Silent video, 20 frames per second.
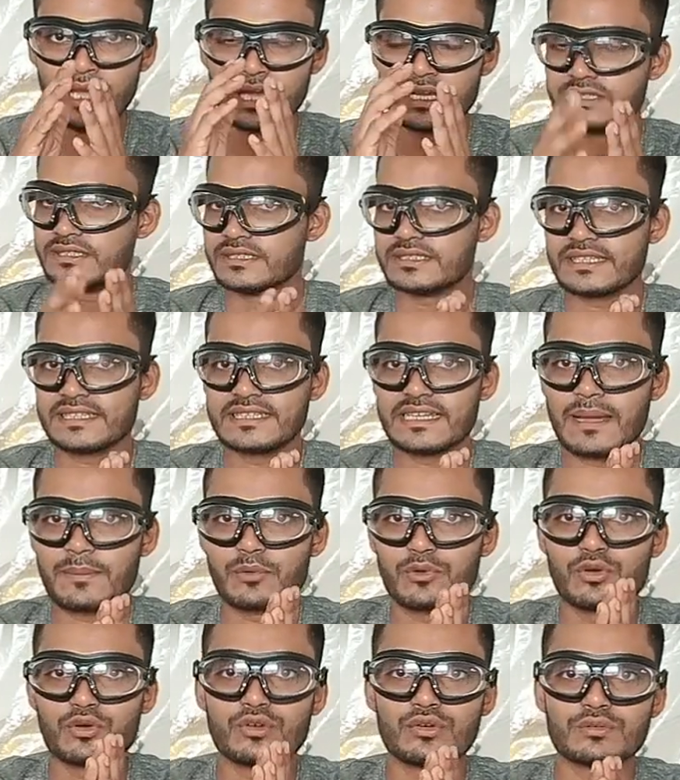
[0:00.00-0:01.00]
जैसे कि आप
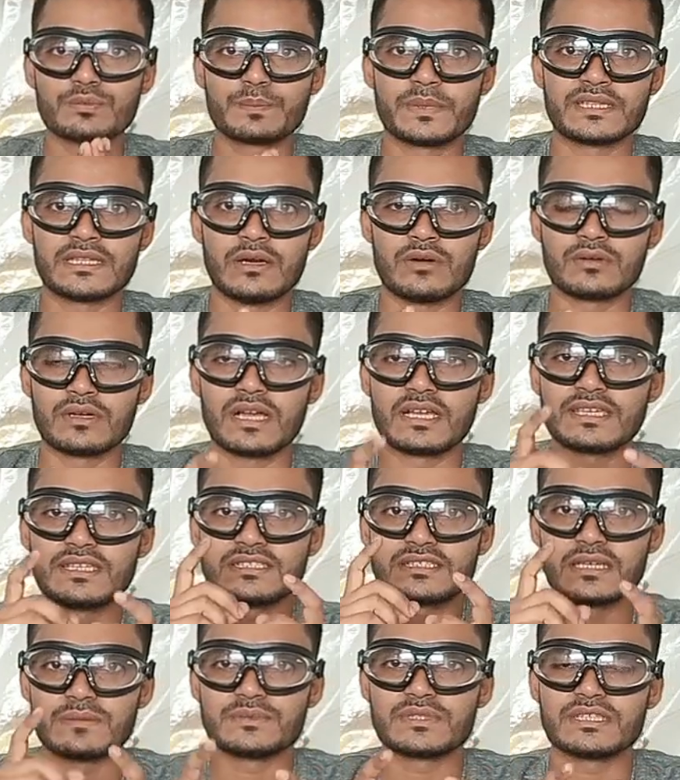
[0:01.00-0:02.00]
लोगों को पता होगा कि
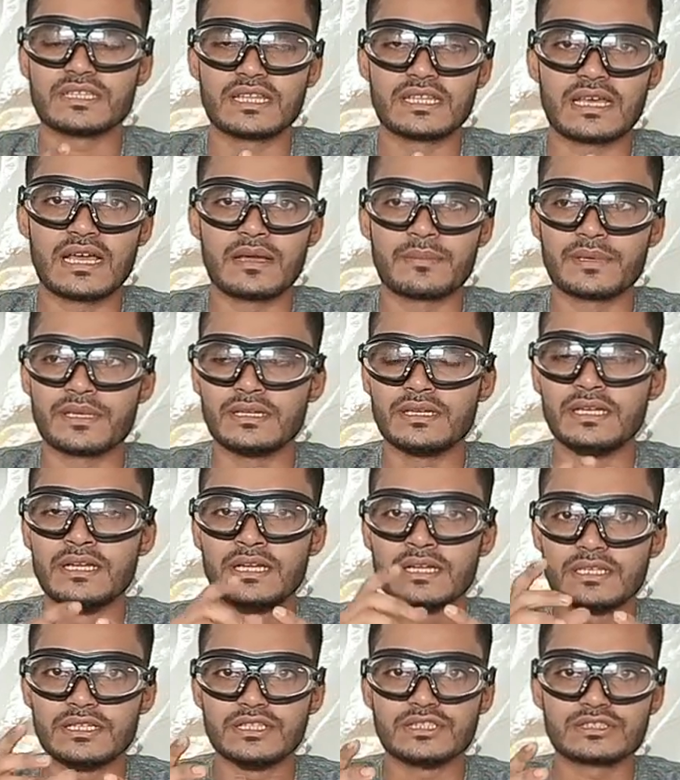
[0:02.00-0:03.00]
सबसे ज़्यादा हमें
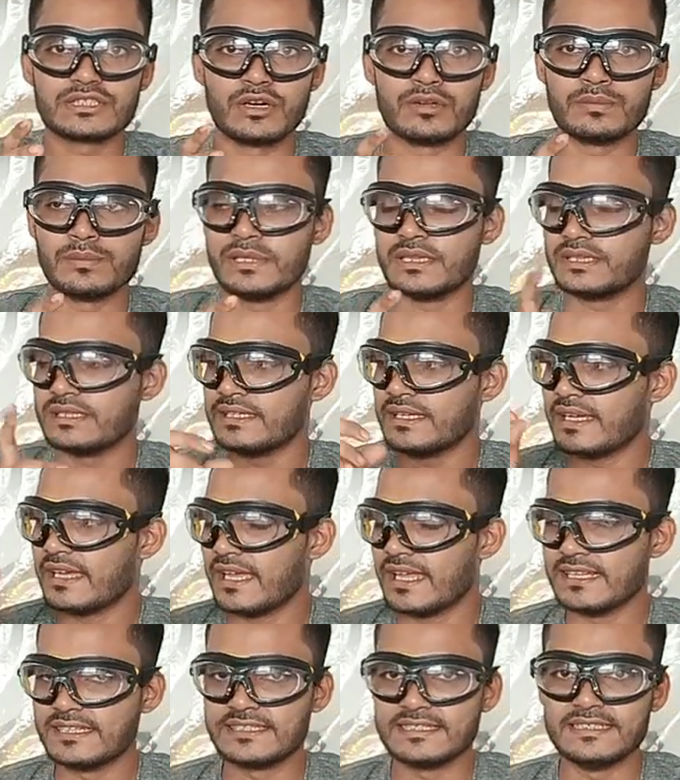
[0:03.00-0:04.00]
डिस्काउंट मिलती है
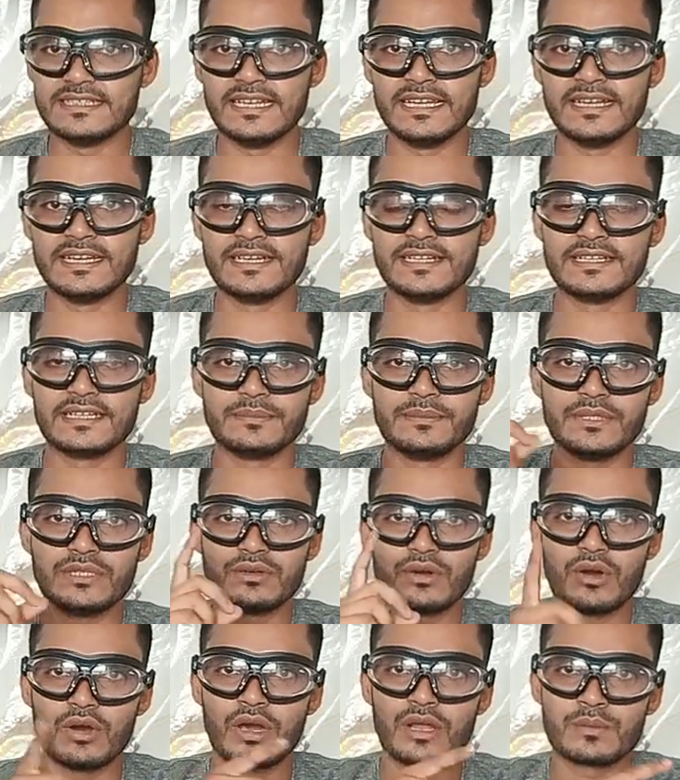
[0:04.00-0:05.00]
एल सी डी एल ई डी टी वी
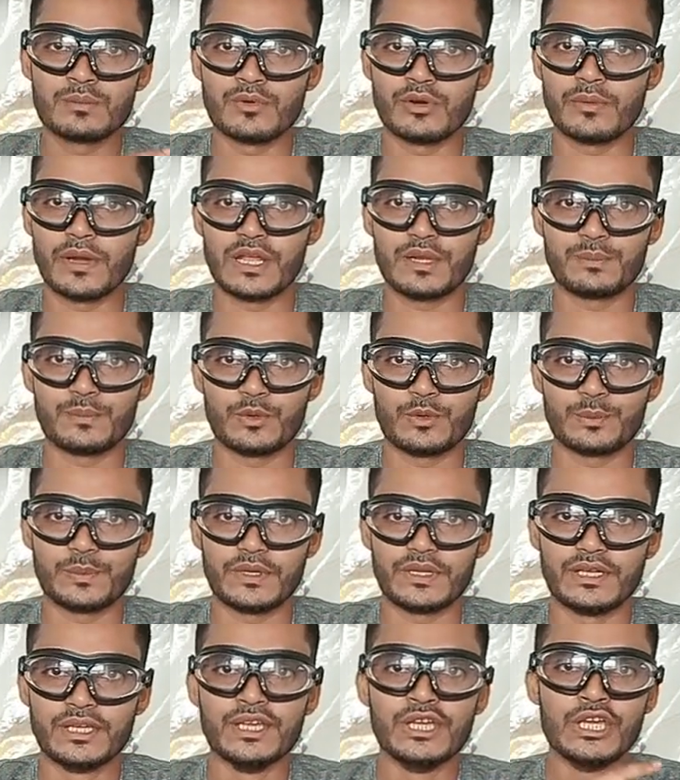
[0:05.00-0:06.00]
और मोबाइल फ़ोन
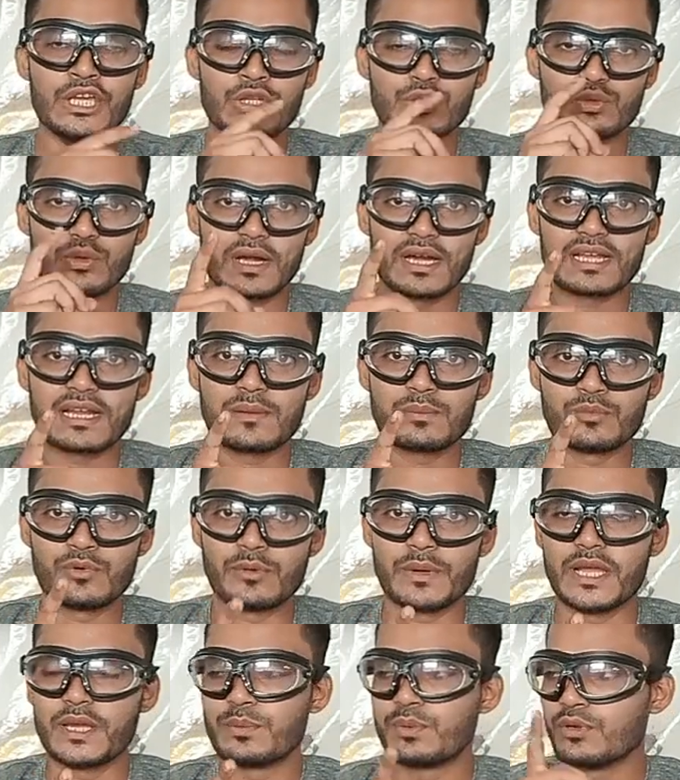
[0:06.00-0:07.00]
पे तो अगर आप
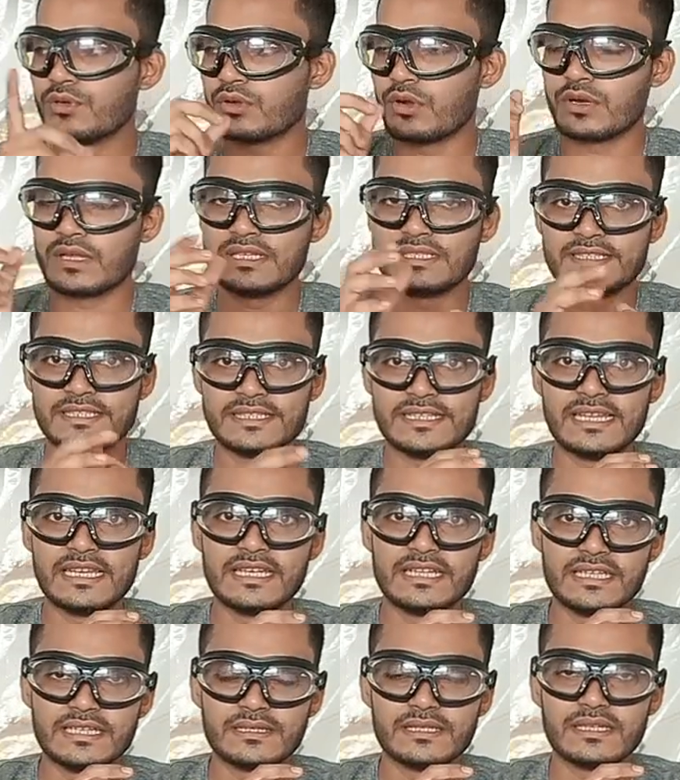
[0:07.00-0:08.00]
मोबाइल फ़ोन और एल सी डी एल
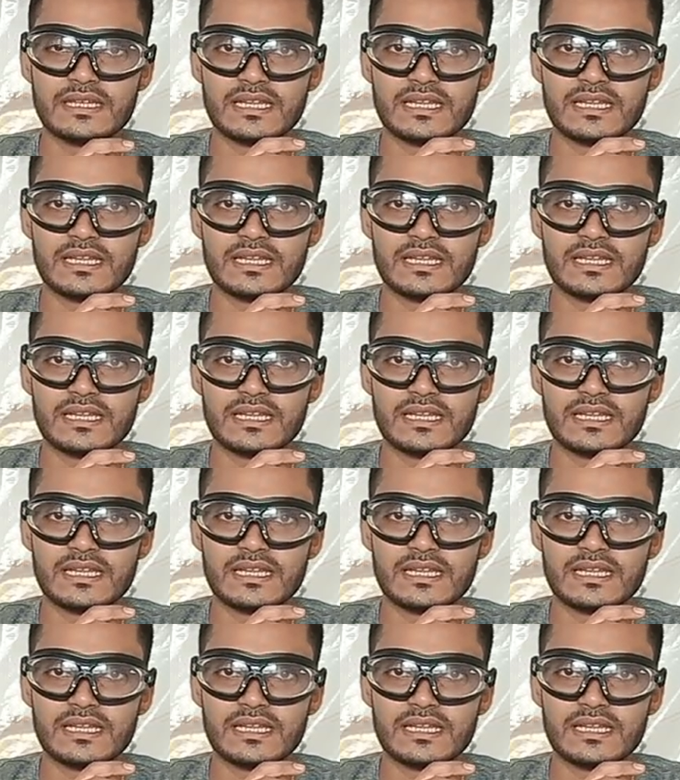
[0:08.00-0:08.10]
ई डी